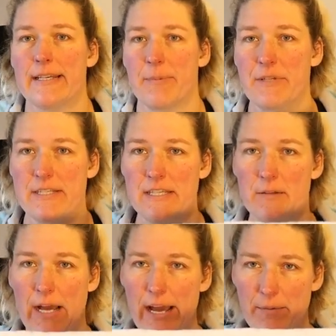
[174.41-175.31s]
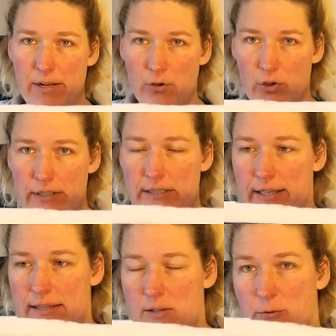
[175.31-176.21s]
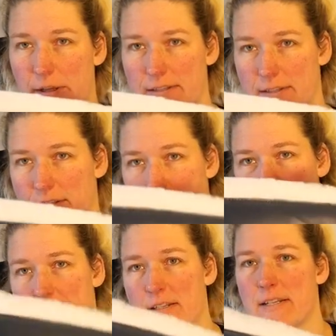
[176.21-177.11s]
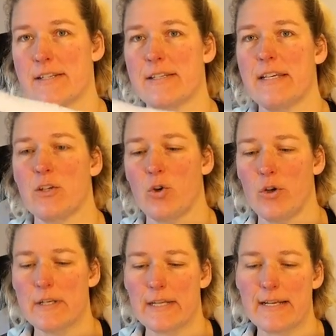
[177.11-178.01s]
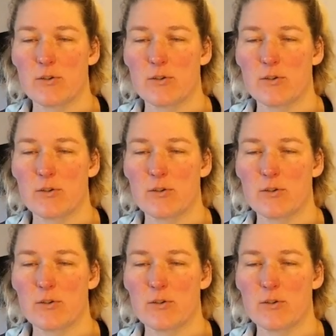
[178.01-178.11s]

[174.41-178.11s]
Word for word: ich habe das hier einmal noch nicht ganz fertig gemacht, dass ihr das sehen könnt.